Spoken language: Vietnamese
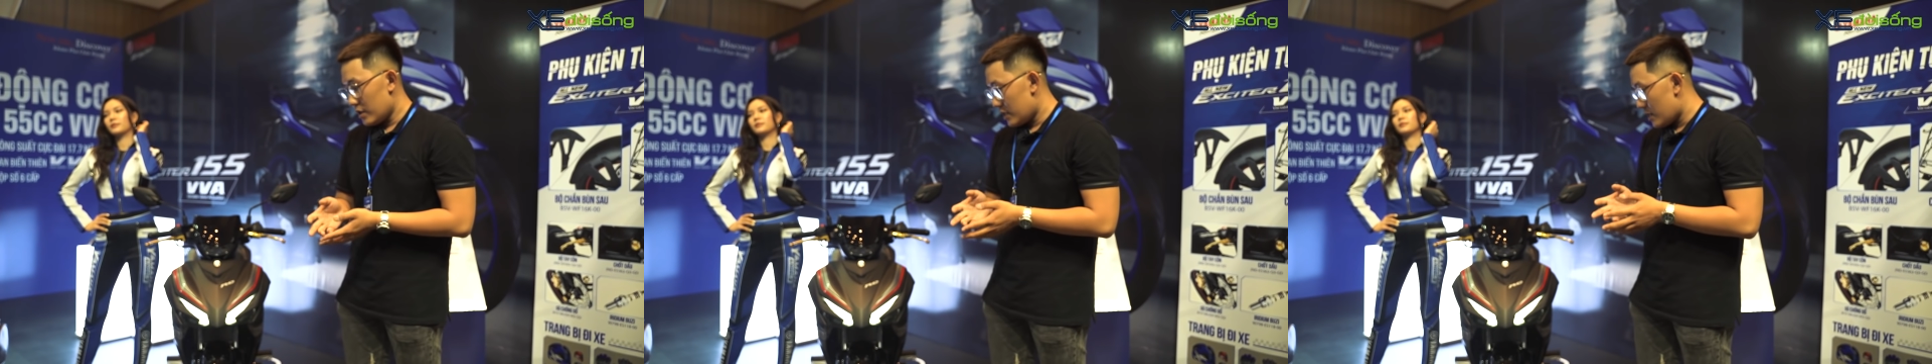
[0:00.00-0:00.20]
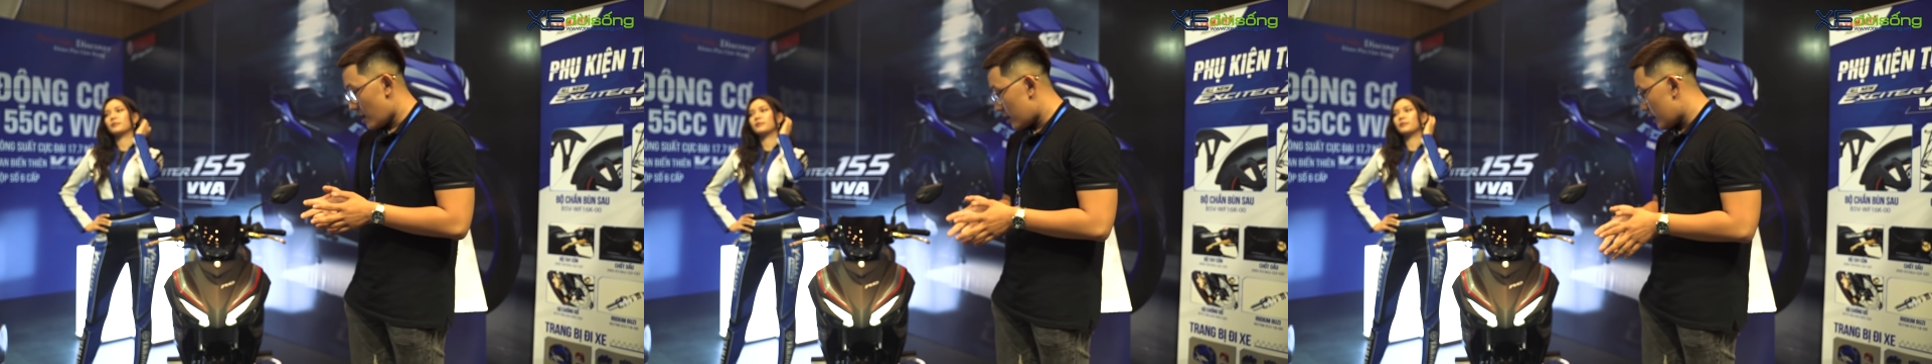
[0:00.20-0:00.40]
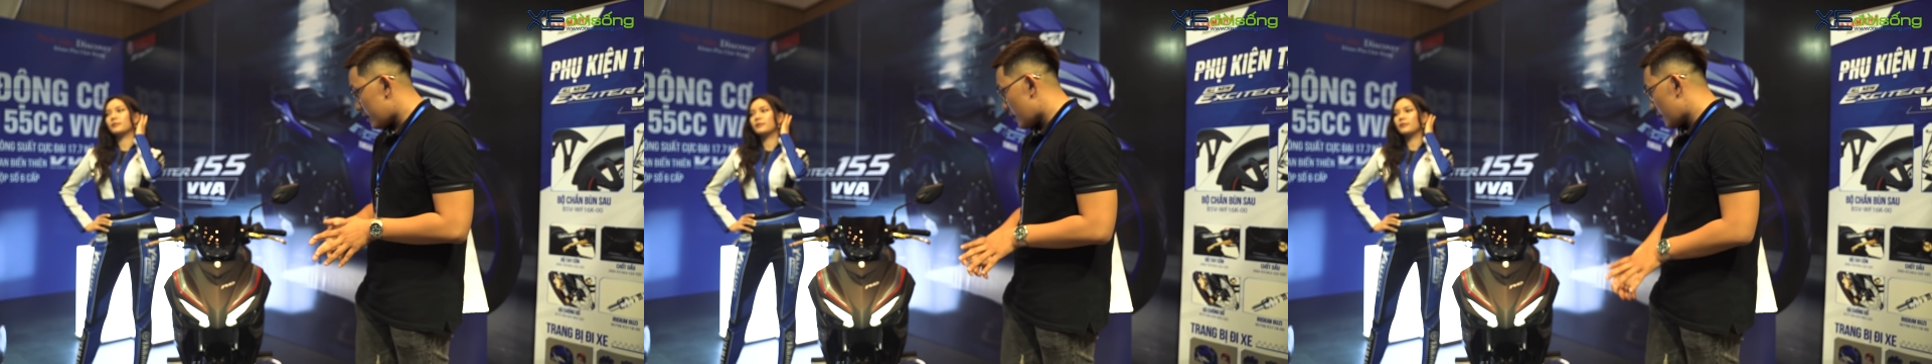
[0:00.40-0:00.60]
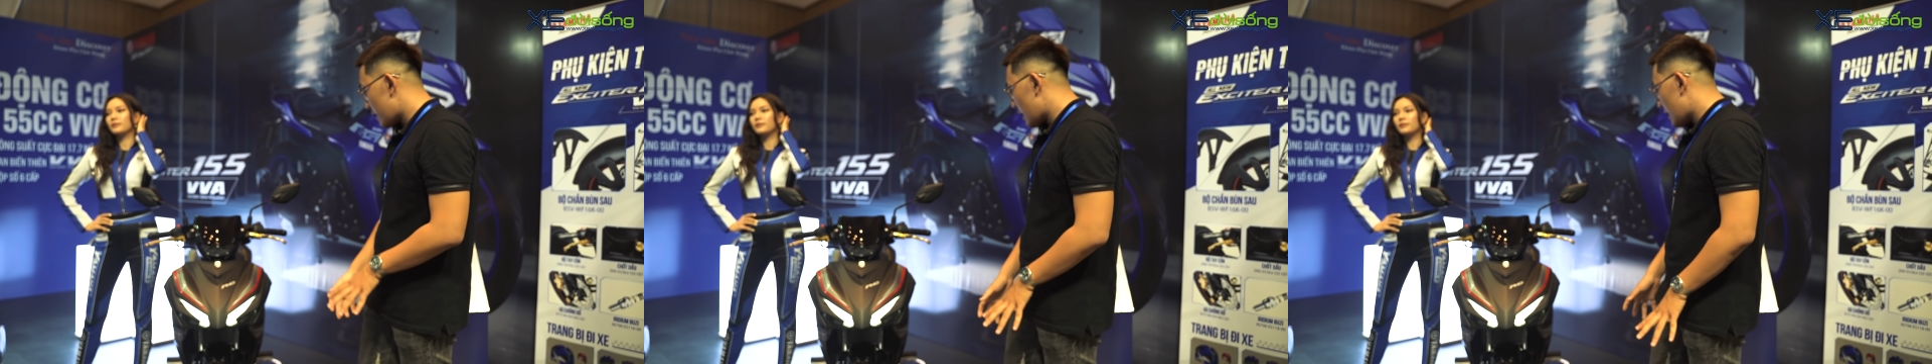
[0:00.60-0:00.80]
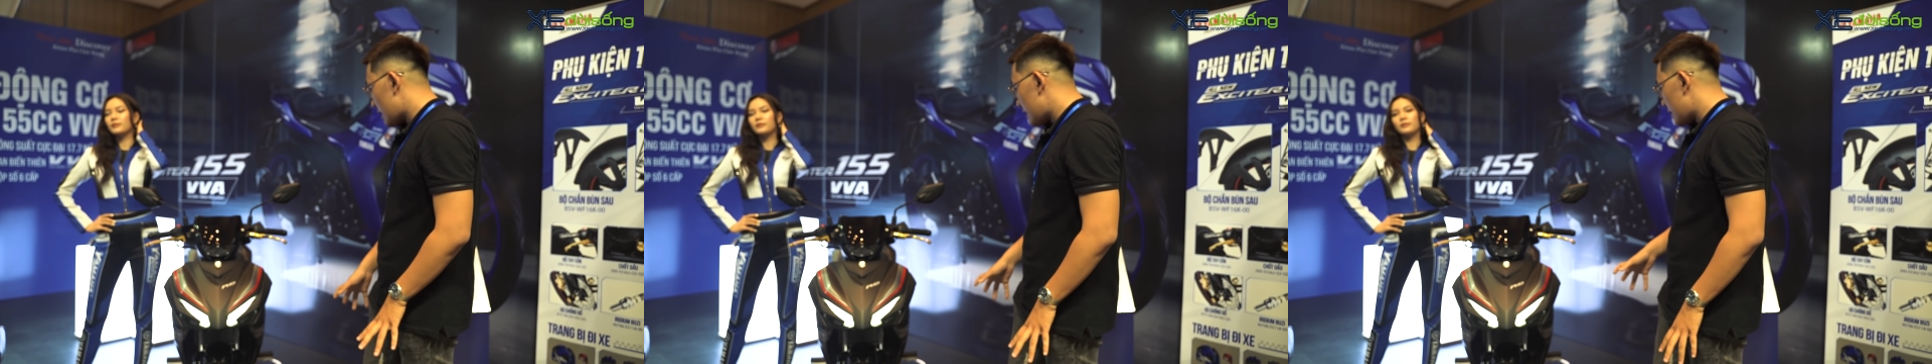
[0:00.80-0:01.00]
Thì đó là
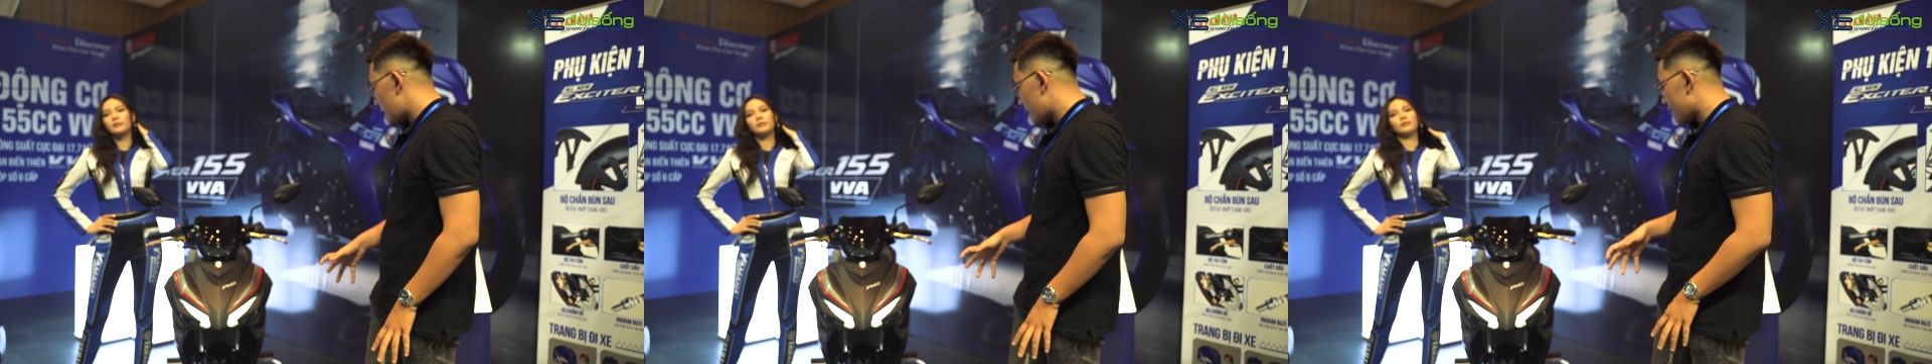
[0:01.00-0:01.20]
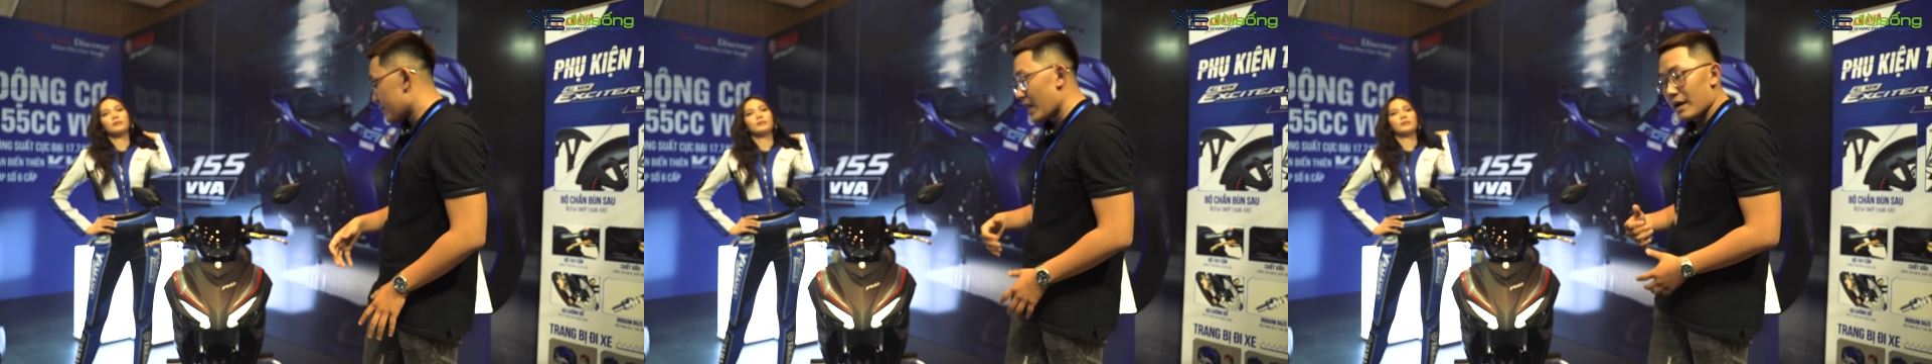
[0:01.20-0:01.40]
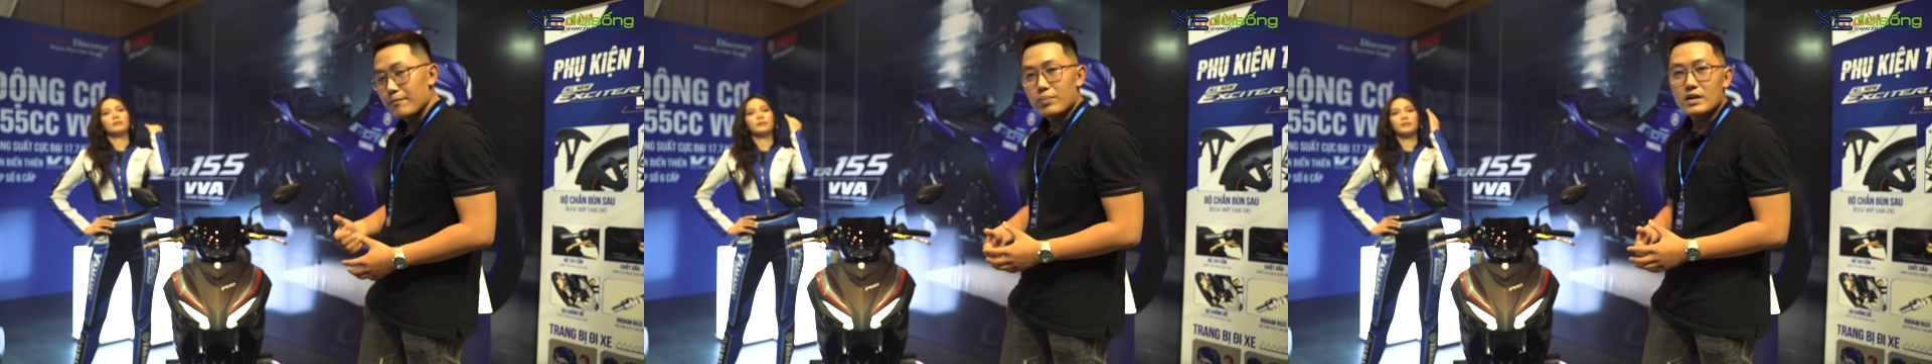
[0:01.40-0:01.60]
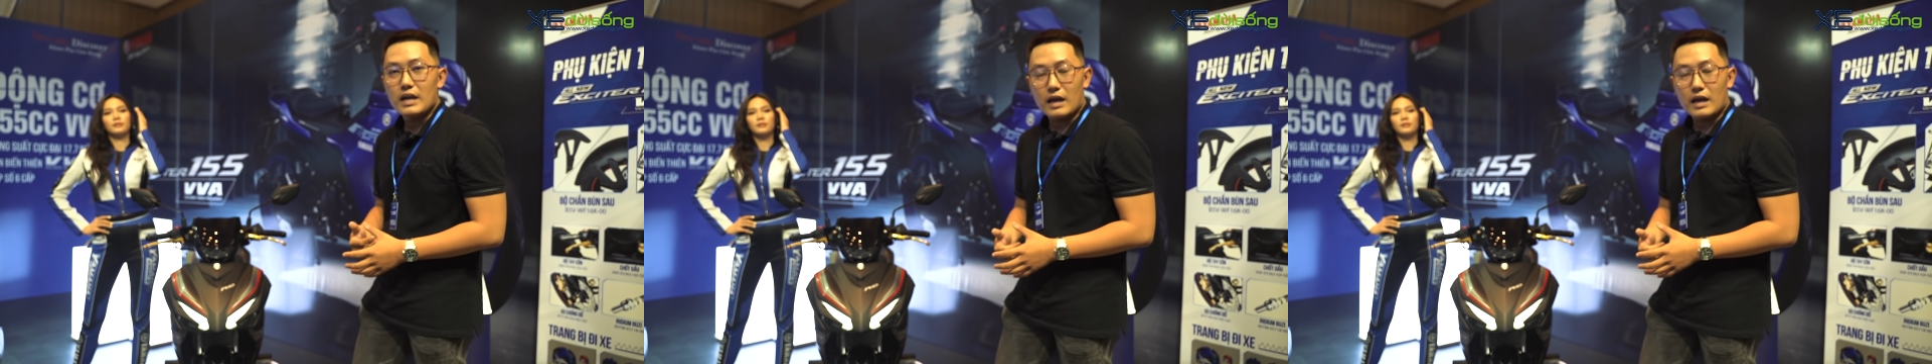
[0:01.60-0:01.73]
những cái đặc,